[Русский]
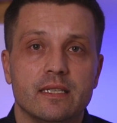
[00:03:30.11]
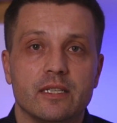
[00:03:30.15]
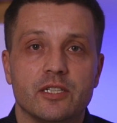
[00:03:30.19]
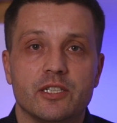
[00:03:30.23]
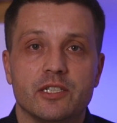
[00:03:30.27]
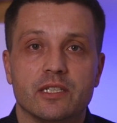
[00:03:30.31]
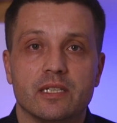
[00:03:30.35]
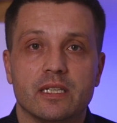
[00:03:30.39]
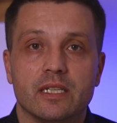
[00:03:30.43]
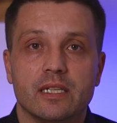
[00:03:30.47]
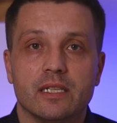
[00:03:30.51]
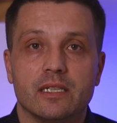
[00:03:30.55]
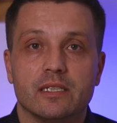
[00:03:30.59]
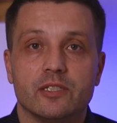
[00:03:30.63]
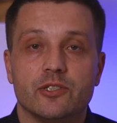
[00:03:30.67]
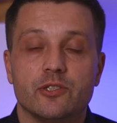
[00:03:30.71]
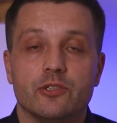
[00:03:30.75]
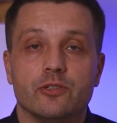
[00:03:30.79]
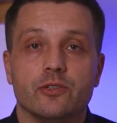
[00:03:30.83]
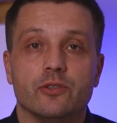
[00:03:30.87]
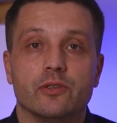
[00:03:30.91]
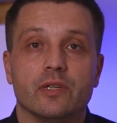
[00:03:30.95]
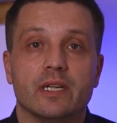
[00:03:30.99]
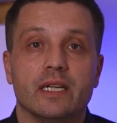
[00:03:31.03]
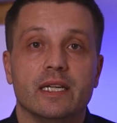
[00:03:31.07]
начиная с
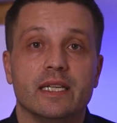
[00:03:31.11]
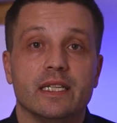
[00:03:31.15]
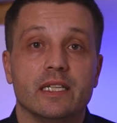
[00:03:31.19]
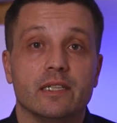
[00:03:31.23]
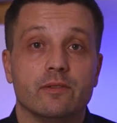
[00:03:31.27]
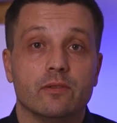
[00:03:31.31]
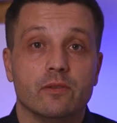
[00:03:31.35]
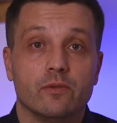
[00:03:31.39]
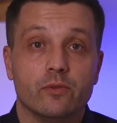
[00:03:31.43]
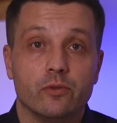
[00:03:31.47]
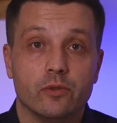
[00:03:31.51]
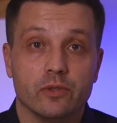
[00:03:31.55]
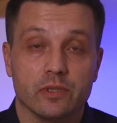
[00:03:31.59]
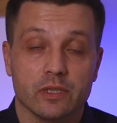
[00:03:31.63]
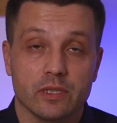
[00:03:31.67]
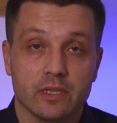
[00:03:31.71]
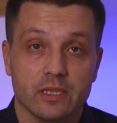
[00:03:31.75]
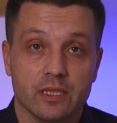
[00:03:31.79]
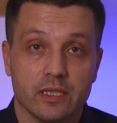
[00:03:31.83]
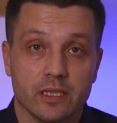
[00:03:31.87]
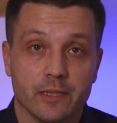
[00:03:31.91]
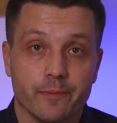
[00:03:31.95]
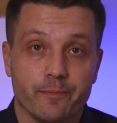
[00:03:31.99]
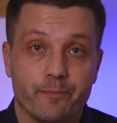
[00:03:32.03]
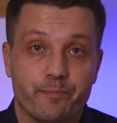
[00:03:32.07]
4-летнего
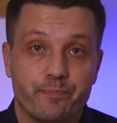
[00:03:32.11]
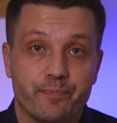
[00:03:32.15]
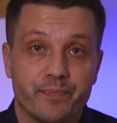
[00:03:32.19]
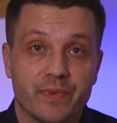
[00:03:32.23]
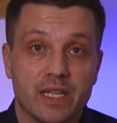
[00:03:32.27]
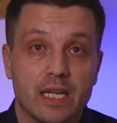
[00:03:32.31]
возраста.